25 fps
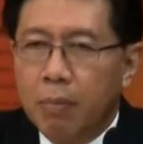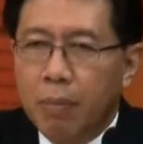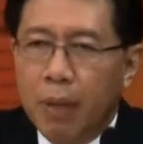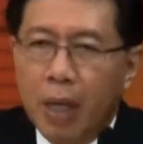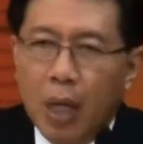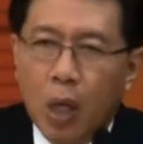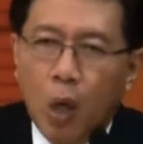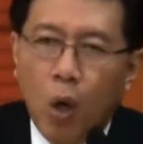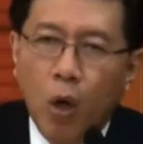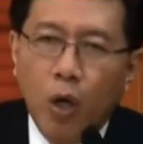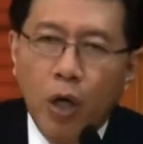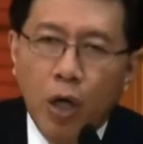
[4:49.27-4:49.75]

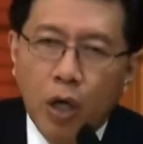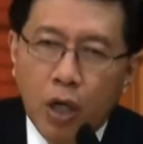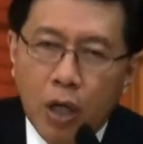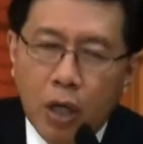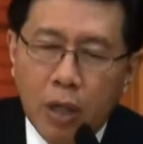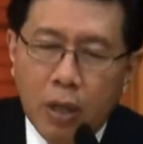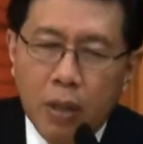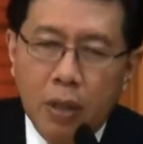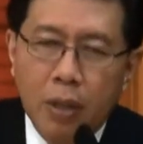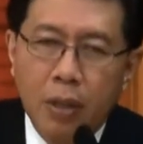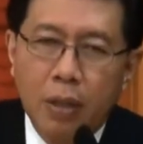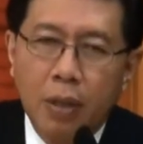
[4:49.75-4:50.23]
มีคน
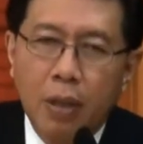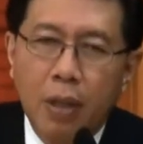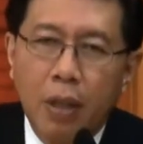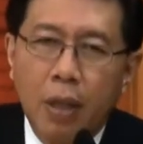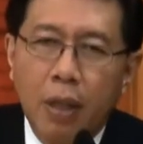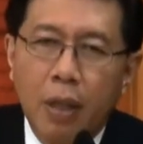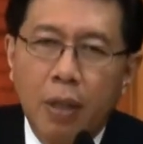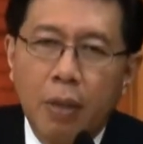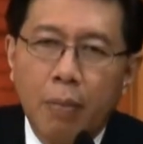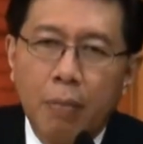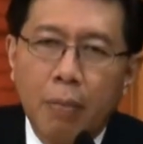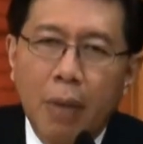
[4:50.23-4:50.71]
อื่น
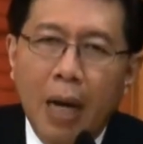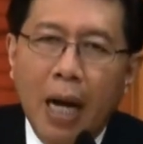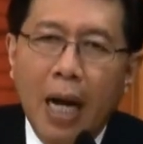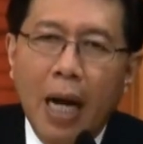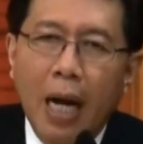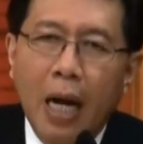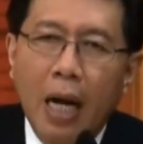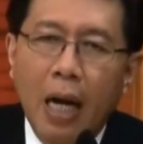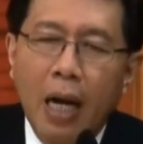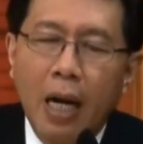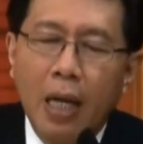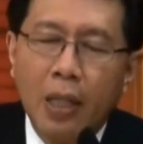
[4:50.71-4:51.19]
มา
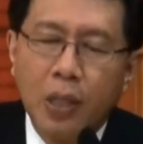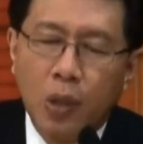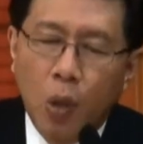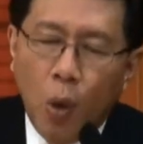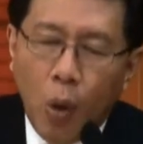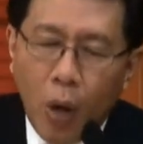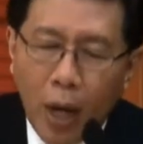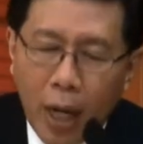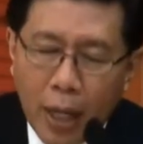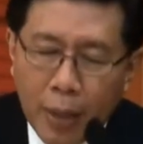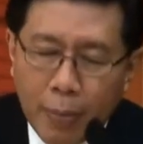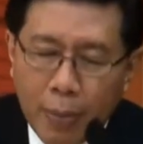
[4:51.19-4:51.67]

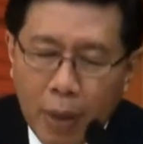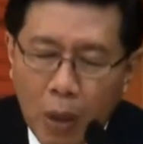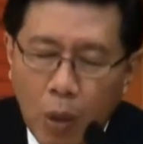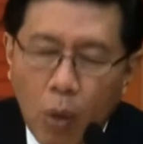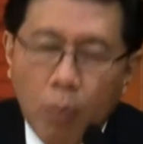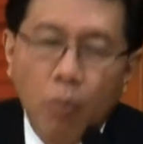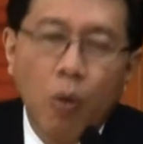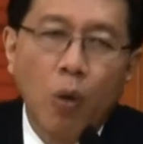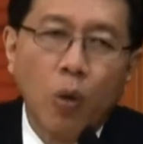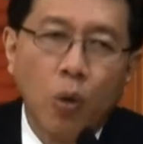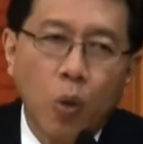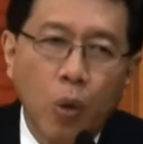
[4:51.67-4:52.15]
ส่งเงินมาร่
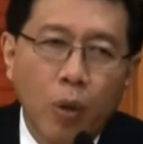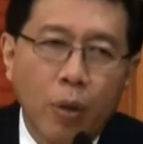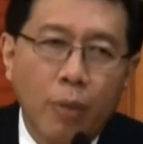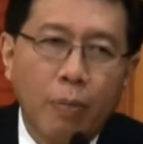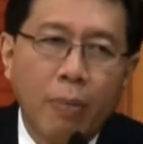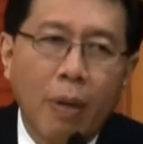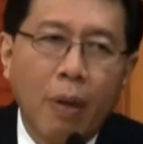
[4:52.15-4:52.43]
วมลงทุน